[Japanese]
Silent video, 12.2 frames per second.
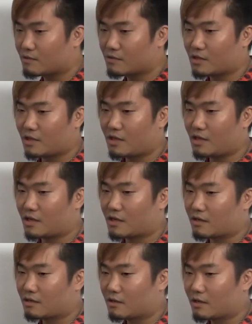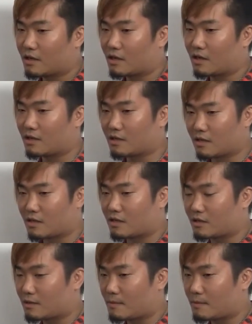うしたらあなた